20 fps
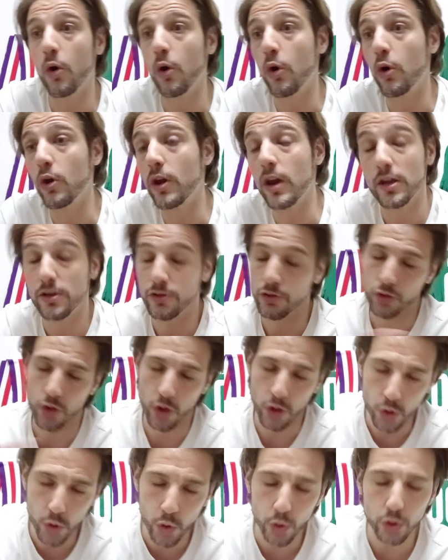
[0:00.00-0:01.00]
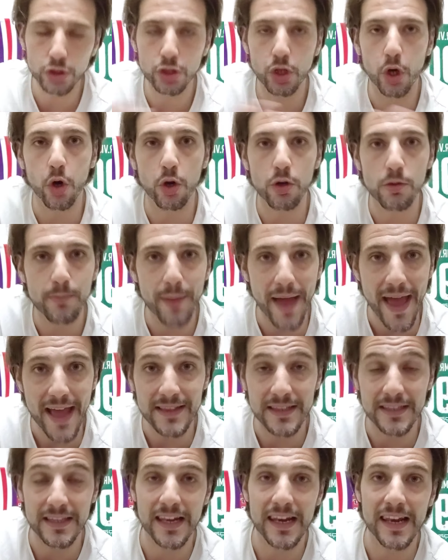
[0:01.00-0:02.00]
o il good o il
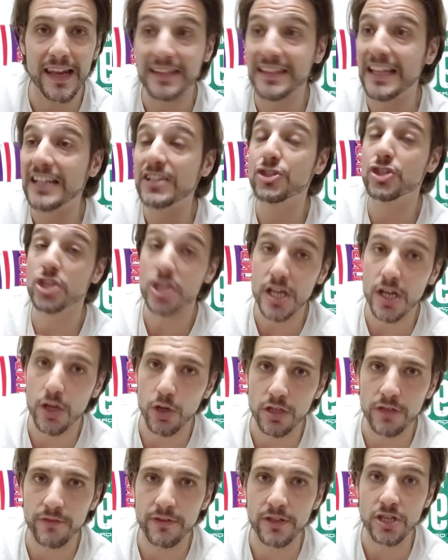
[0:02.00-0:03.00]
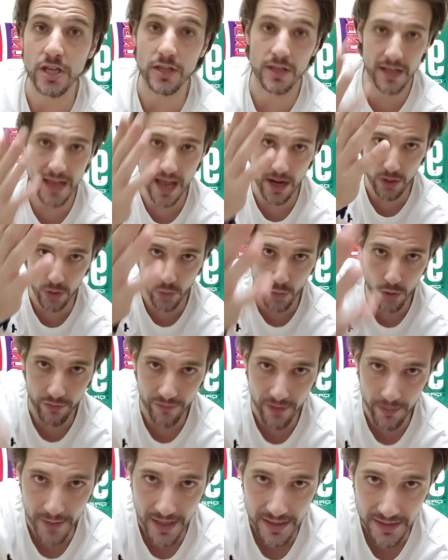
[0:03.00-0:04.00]
bad del, del ciclo di vincita Italiano, e qui
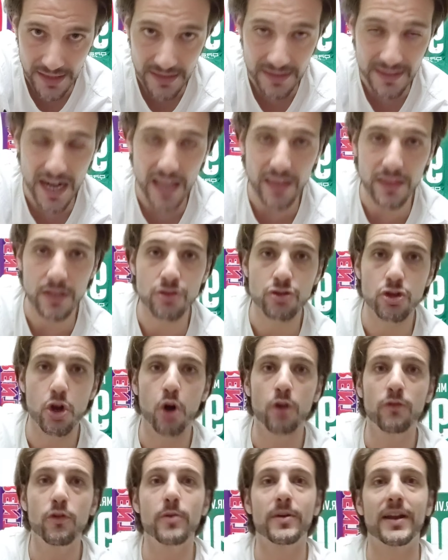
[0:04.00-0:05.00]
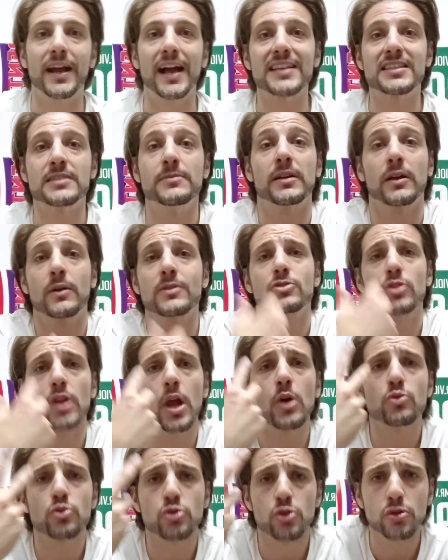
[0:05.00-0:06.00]
ovviamente entrate in gioco voi ragazzi perché questo
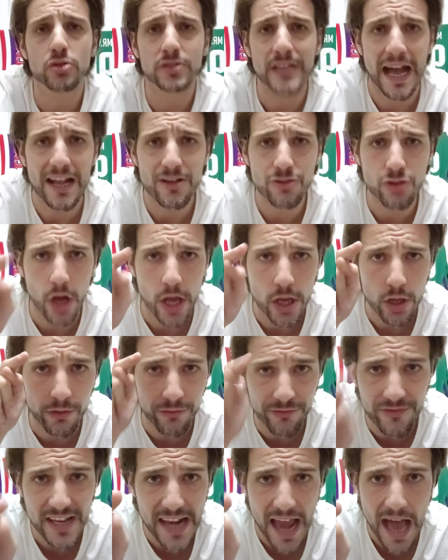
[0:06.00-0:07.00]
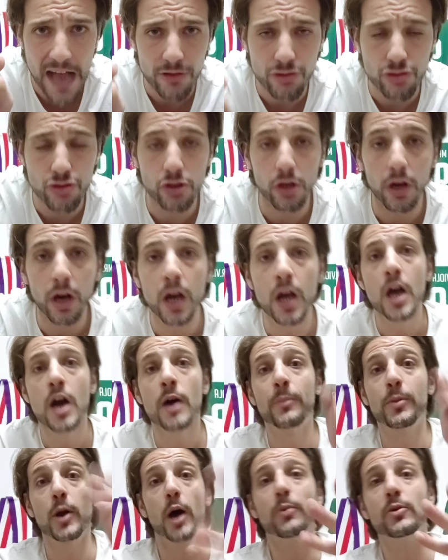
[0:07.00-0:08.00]
è un sondaggio che io vi lancio
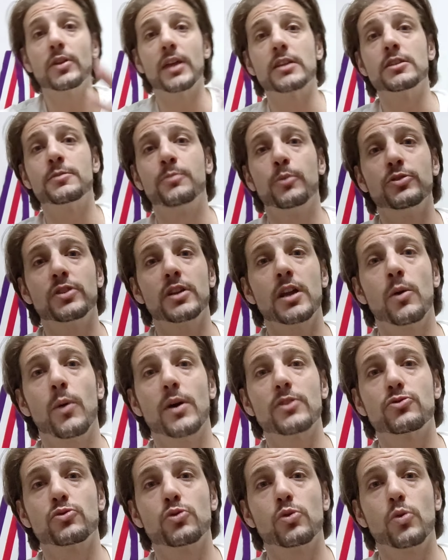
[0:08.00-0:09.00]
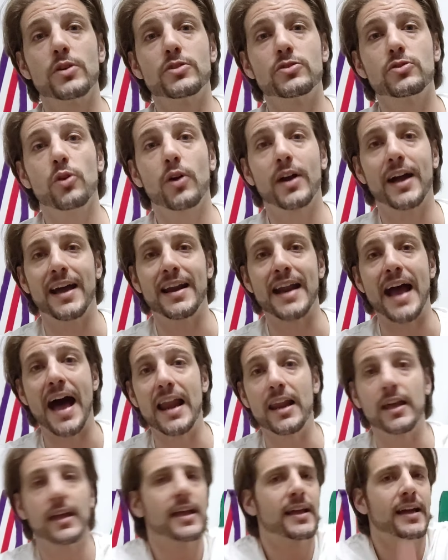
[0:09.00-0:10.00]
proprio da rispondere qua su questo
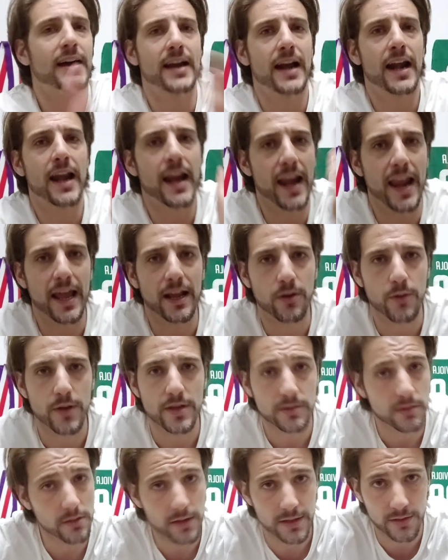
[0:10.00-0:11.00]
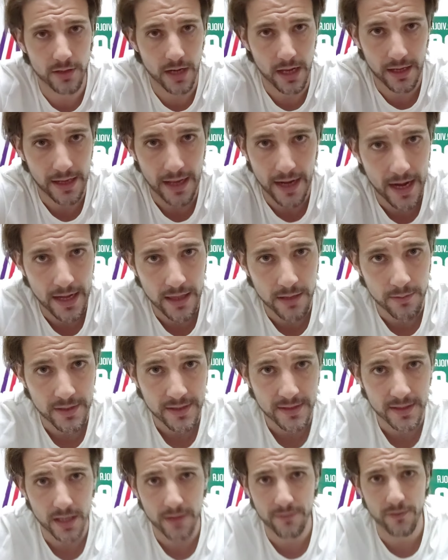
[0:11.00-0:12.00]
canale. Che canale è questo? Questo è il canale di
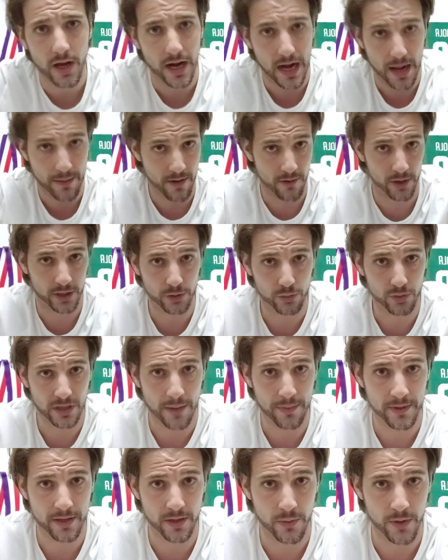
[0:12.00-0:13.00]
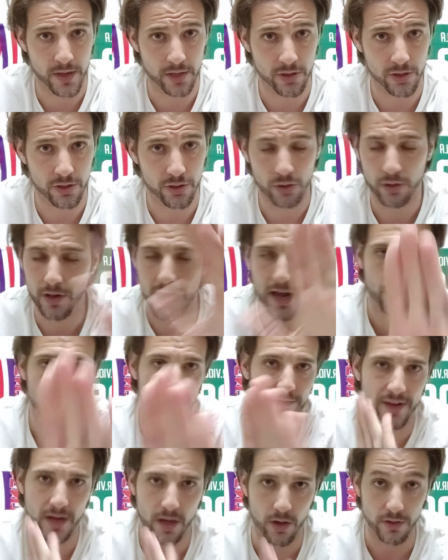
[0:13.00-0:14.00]
Mister Viola, la prima volta che tu capite qui Ciccio,
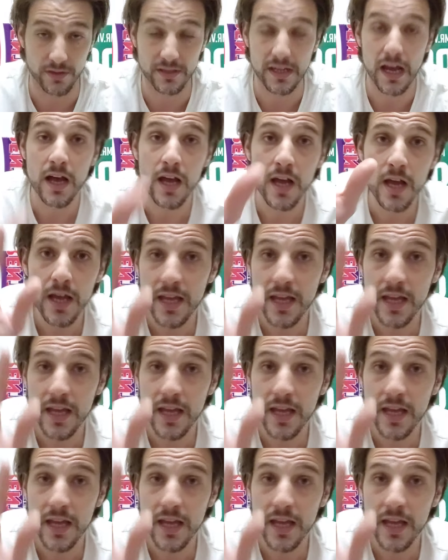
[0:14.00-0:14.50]
allora fa una cosa,